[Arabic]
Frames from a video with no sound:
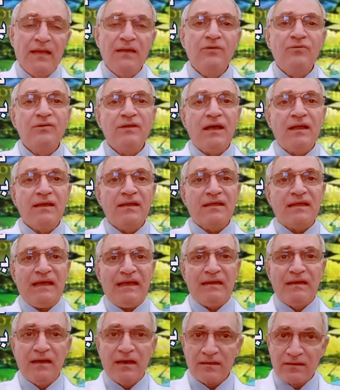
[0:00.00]
هل هنالك
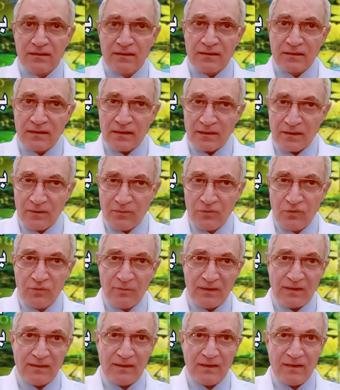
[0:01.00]
علاج
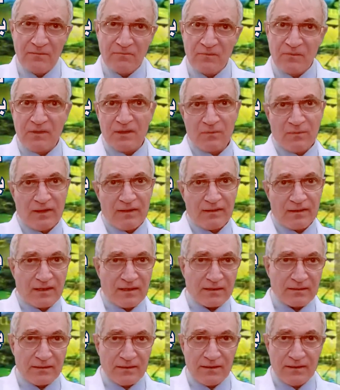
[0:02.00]
للربو مثلا مثل ما
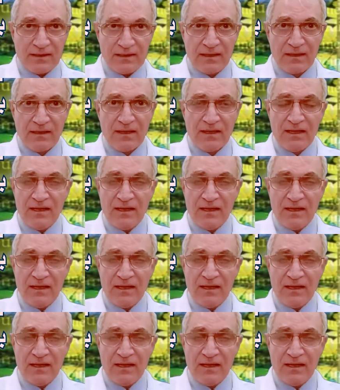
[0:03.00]
ذكرت لنا